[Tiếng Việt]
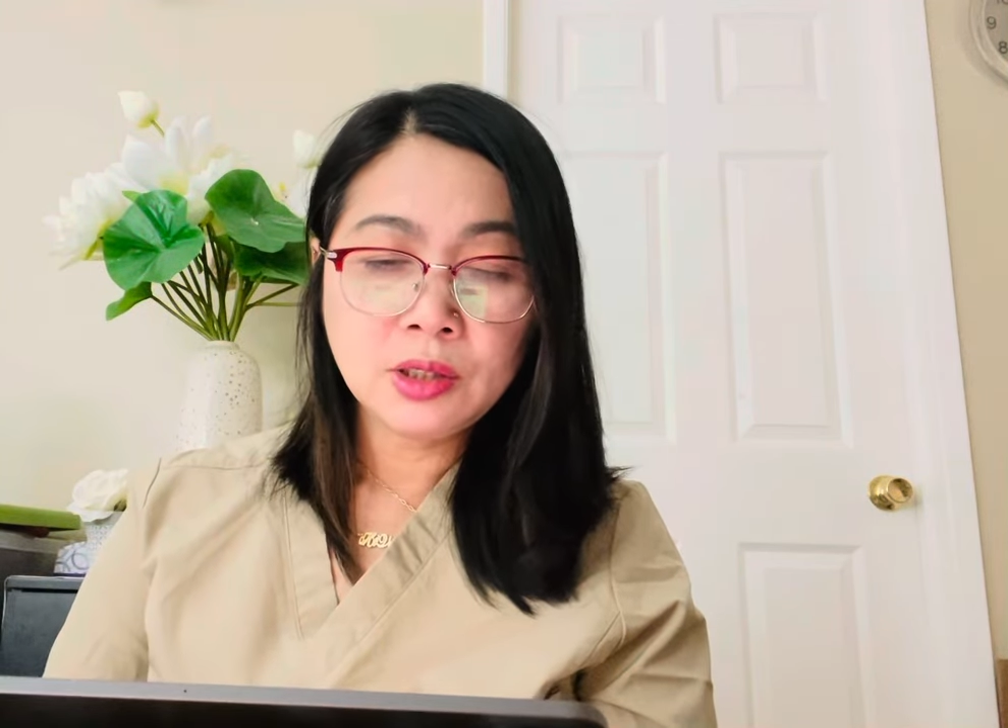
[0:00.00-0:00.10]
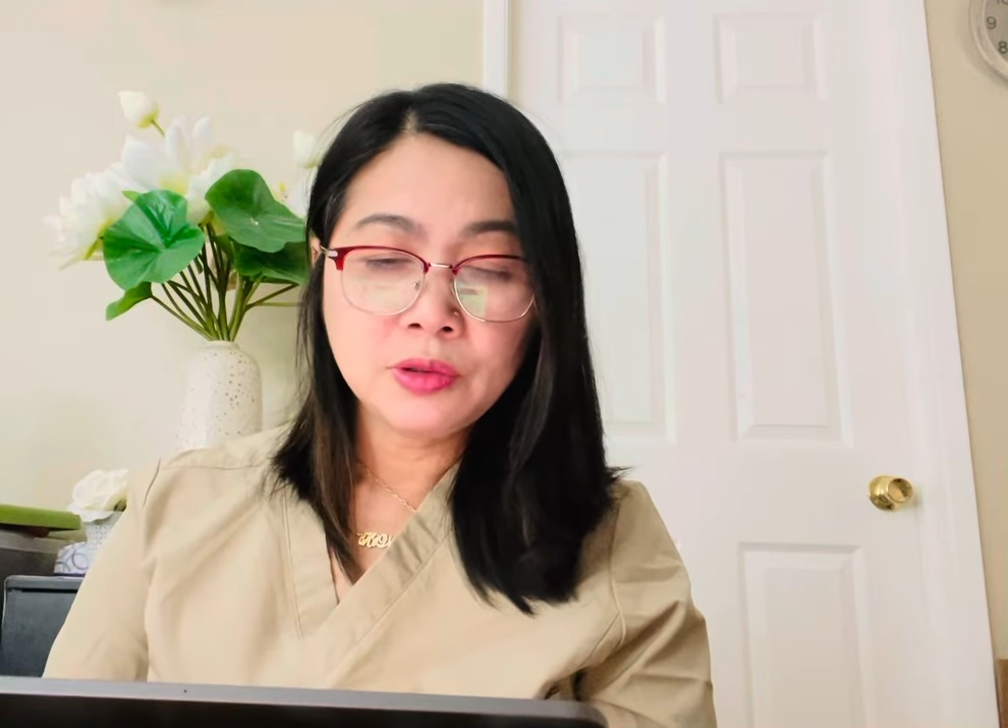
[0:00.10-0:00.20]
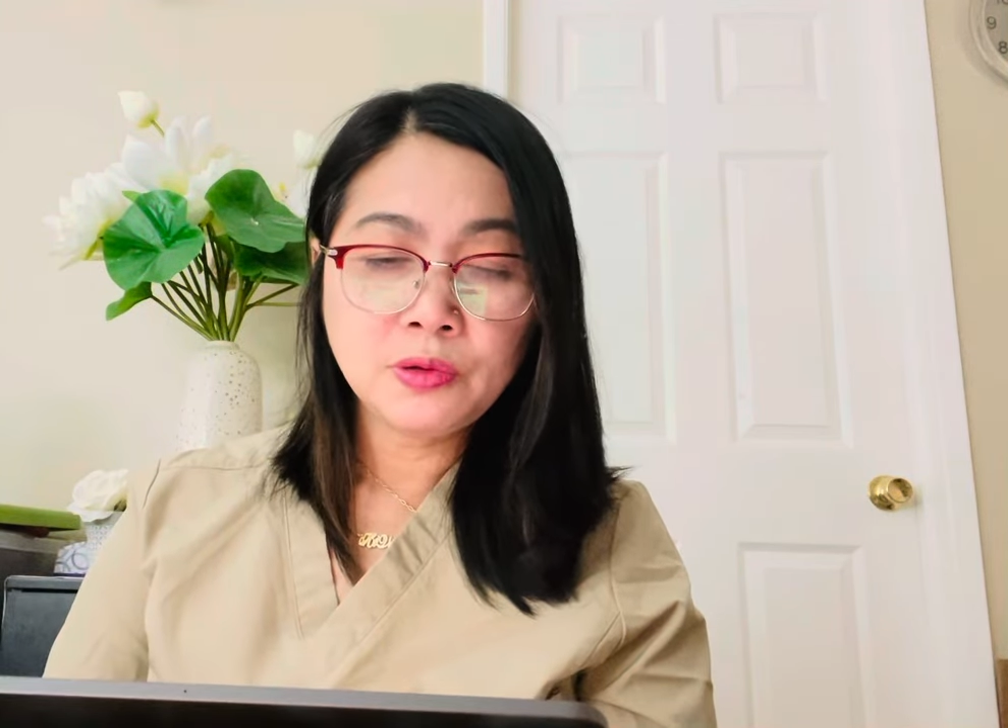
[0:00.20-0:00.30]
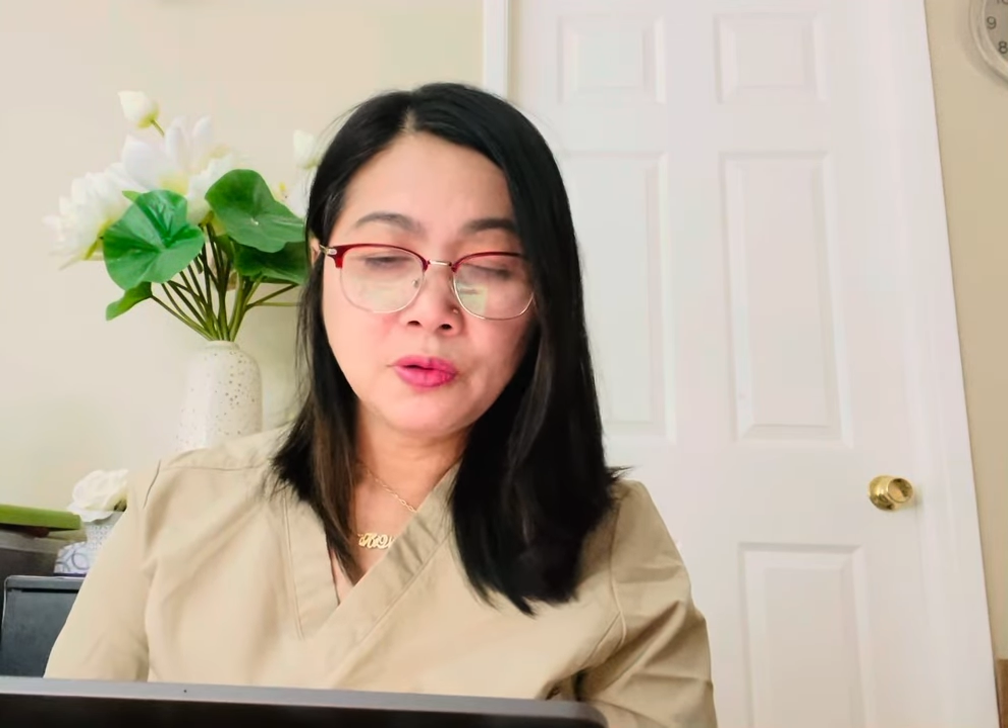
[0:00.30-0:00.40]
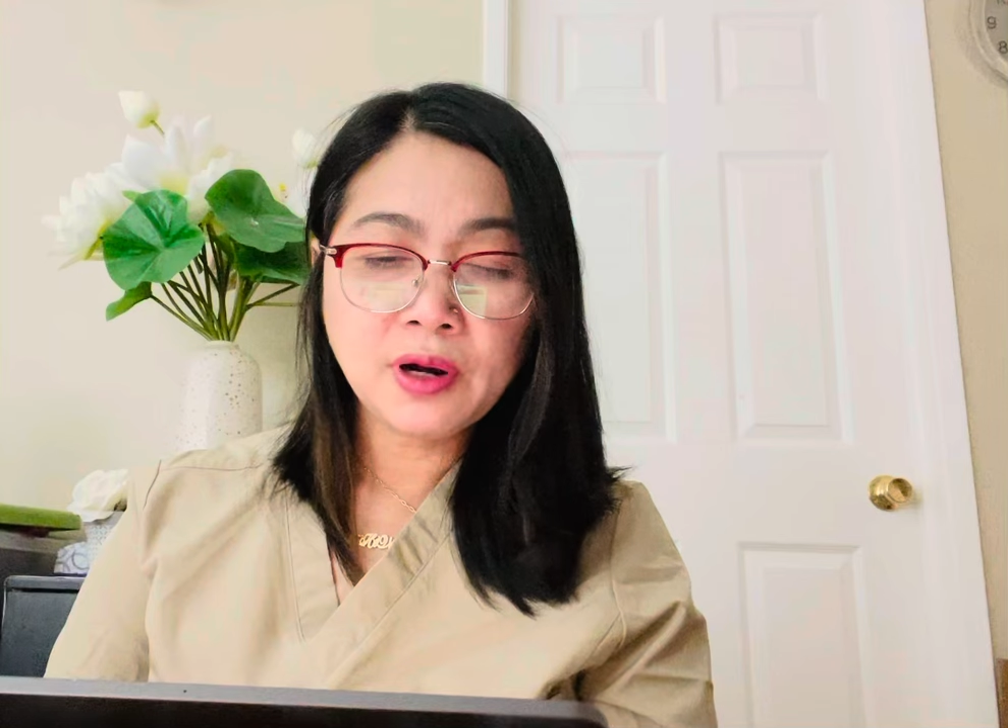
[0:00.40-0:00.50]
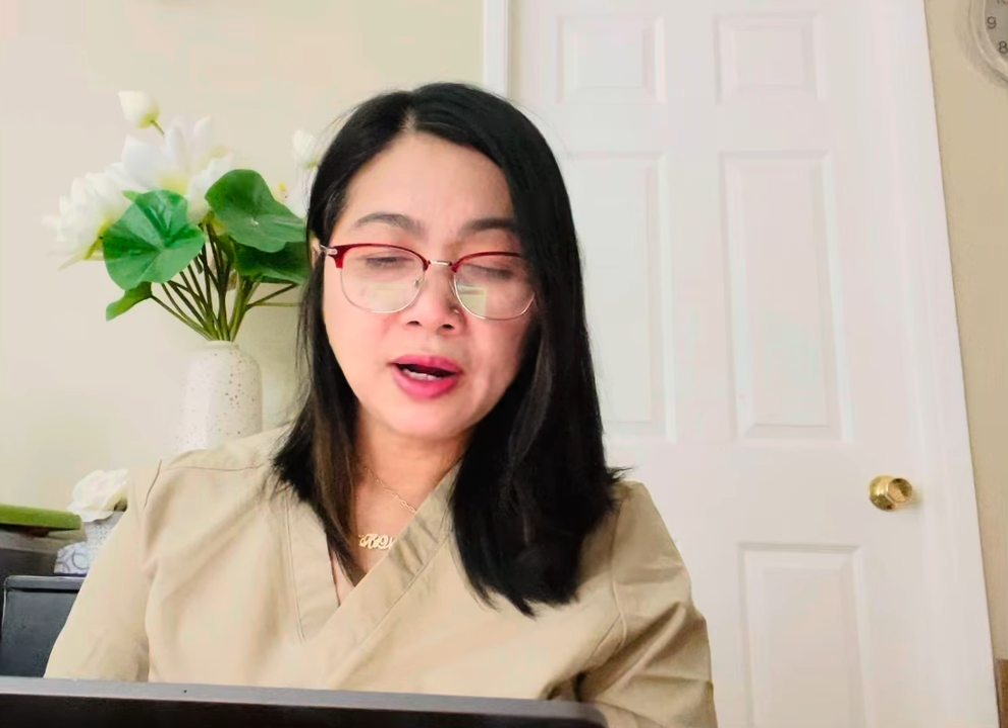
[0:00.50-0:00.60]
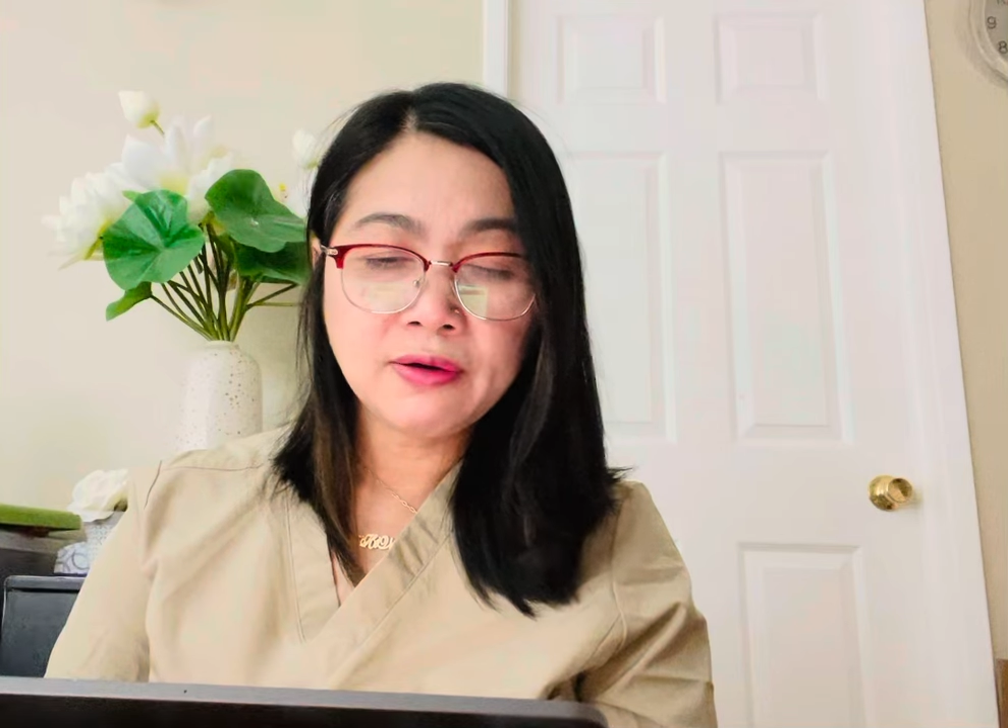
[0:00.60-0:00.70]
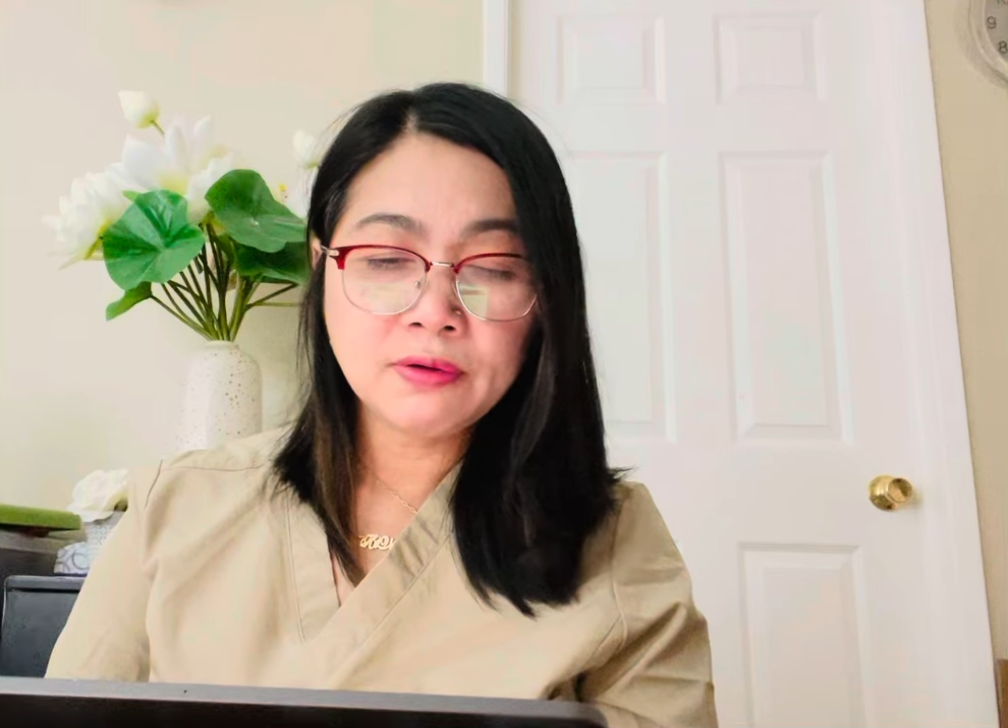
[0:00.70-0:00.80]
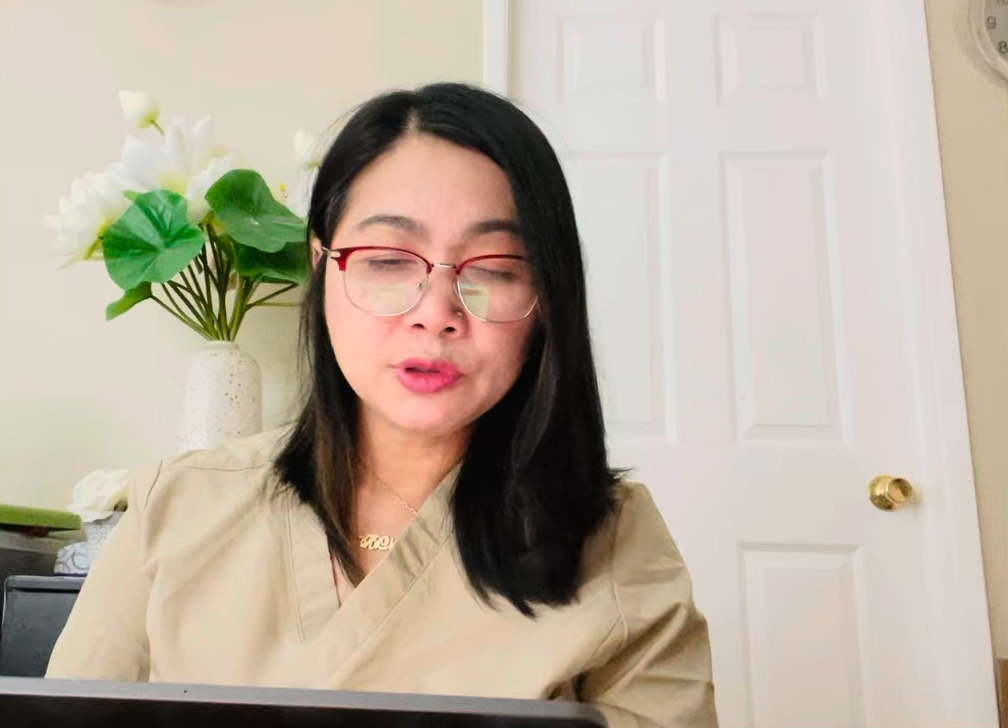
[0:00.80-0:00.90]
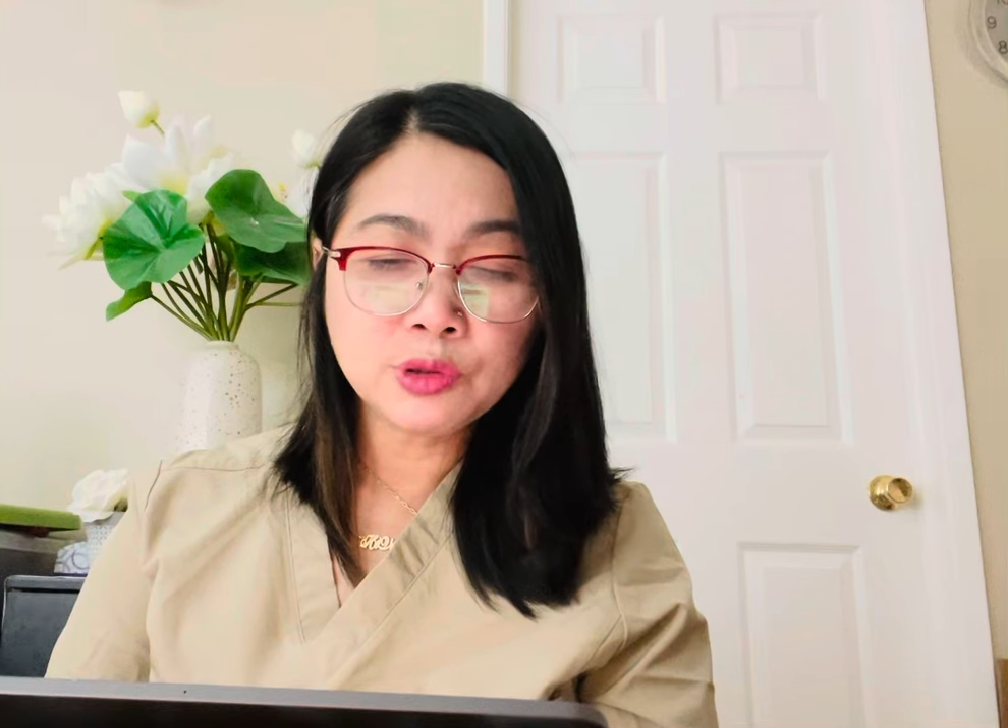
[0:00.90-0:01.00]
chùa hậu